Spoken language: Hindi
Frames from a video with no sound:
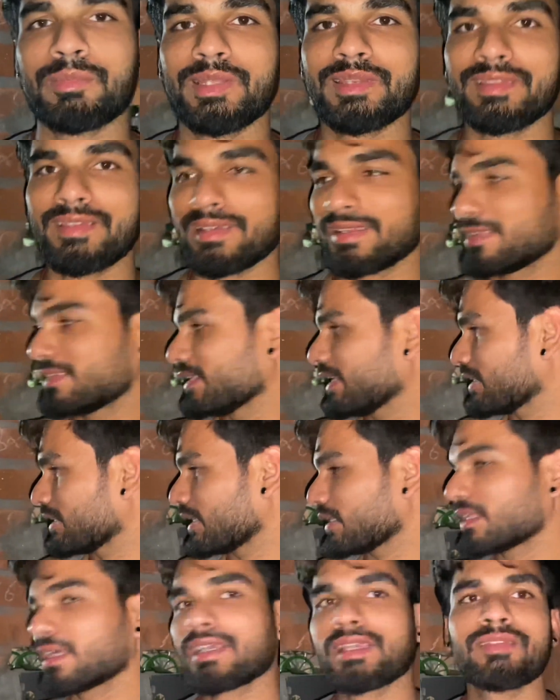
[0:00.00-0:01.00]
बंद कर दिया
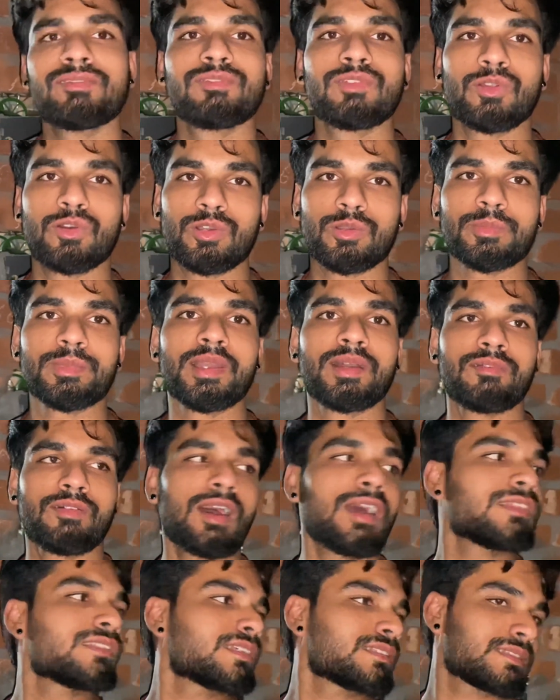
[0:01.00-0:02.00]
था ताकि व्लॉग में
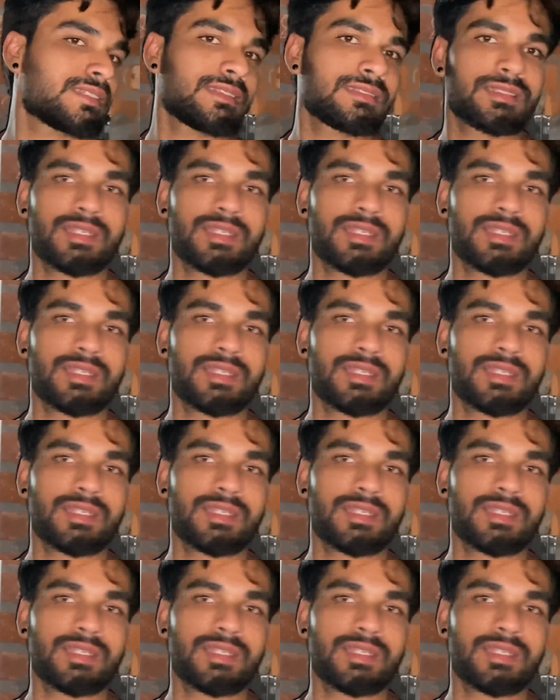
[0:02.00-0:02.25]
आवाज़ अच्छे